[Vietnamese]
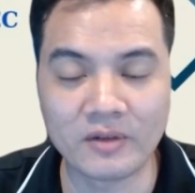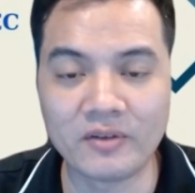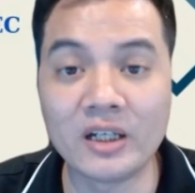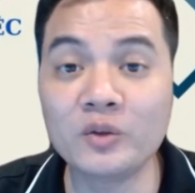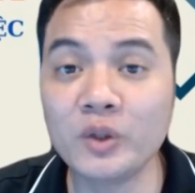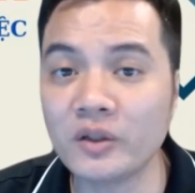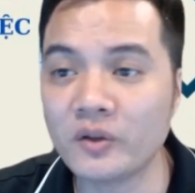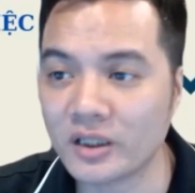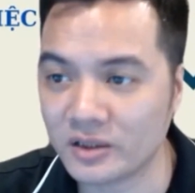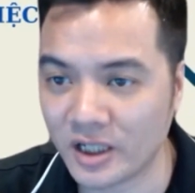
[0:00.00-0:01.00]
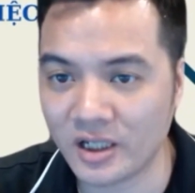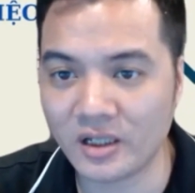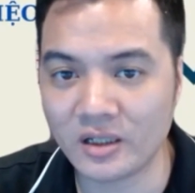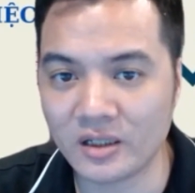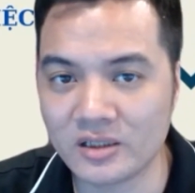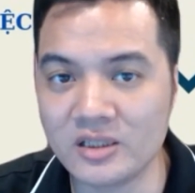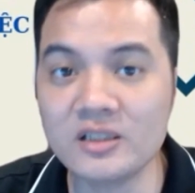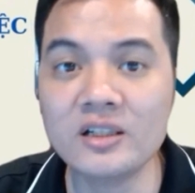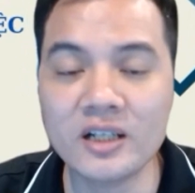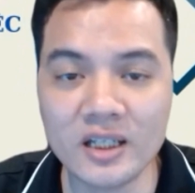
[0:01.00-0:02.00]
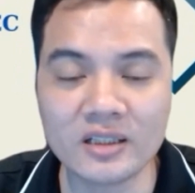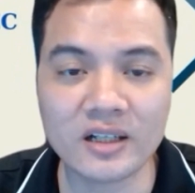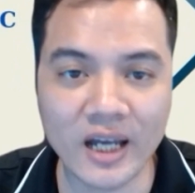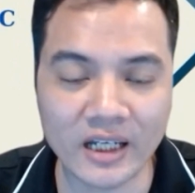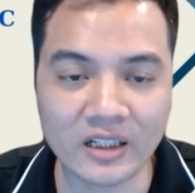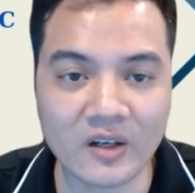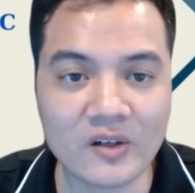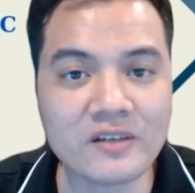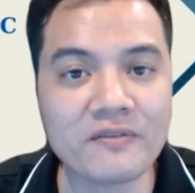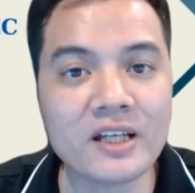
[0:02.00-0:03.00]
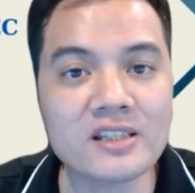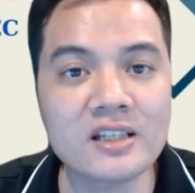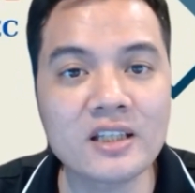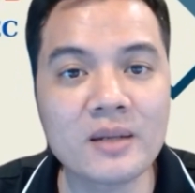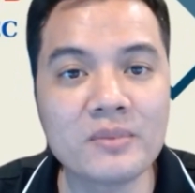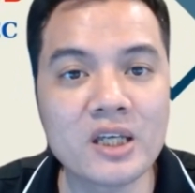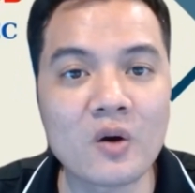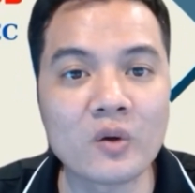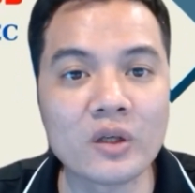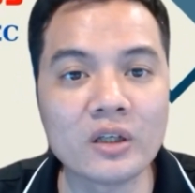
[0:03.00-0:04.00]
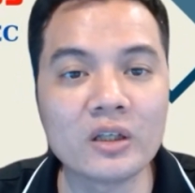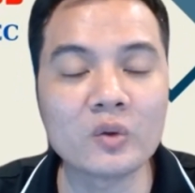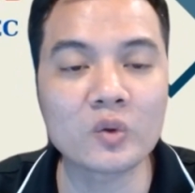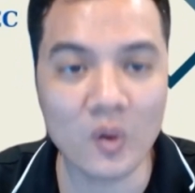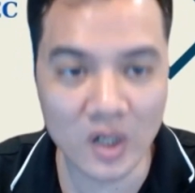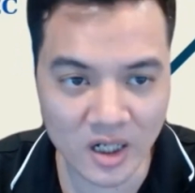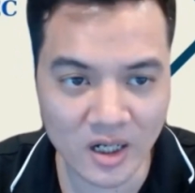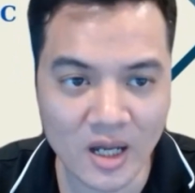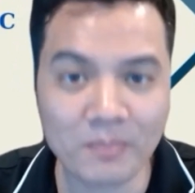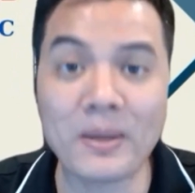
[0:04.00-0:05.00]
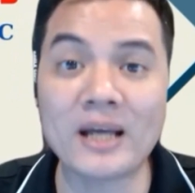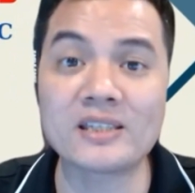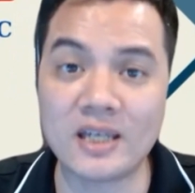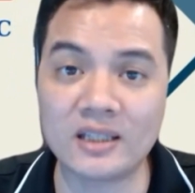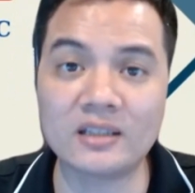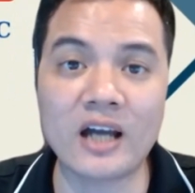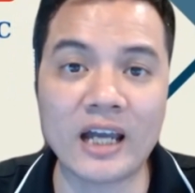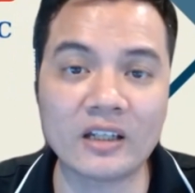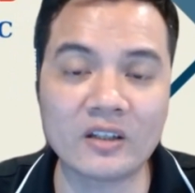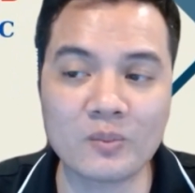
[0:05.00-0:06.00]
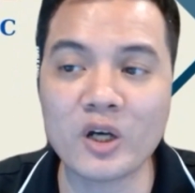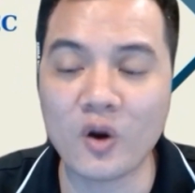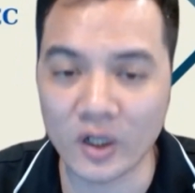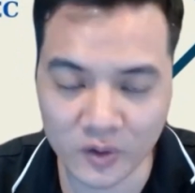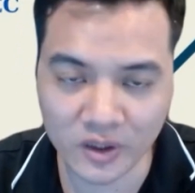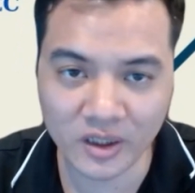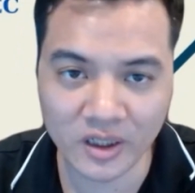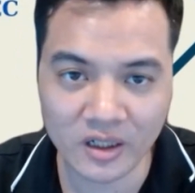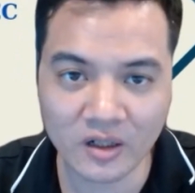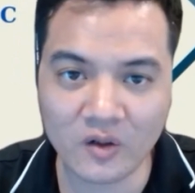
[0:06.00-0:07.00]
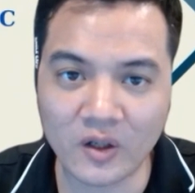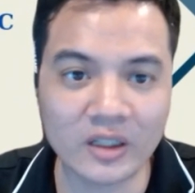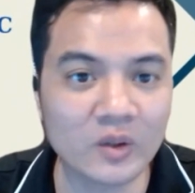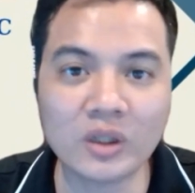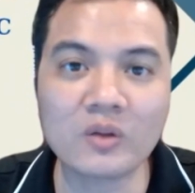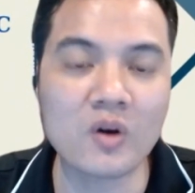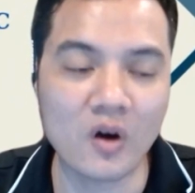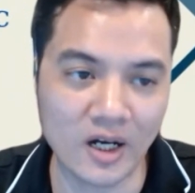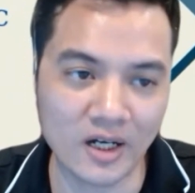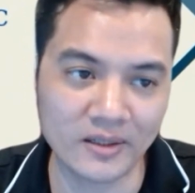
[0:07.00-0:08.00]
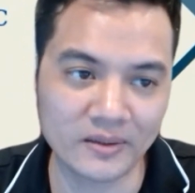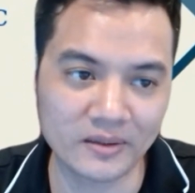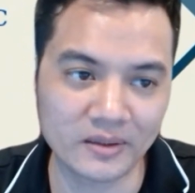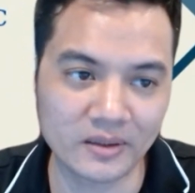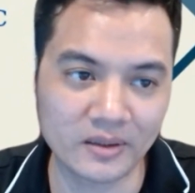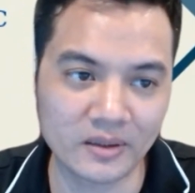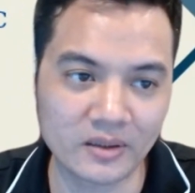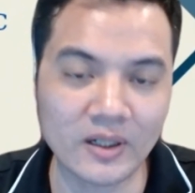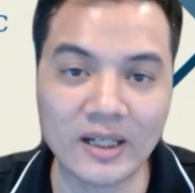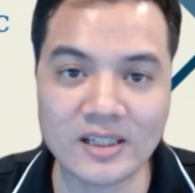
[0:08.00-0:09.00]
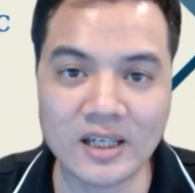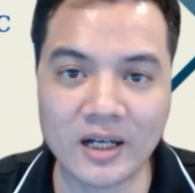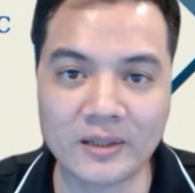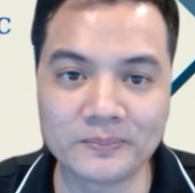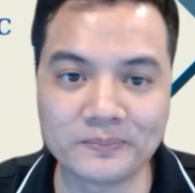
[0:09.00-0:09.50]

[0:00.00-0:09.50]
Bởi vì lý thuyết nó là như thế, nhưng khi thực hành nó sẽ phát sinh thêm nhiều yếu tố nữa mà chỉ thực hành nó mới có thôi. Còn lý thuyết không có. Đó là gì ạ?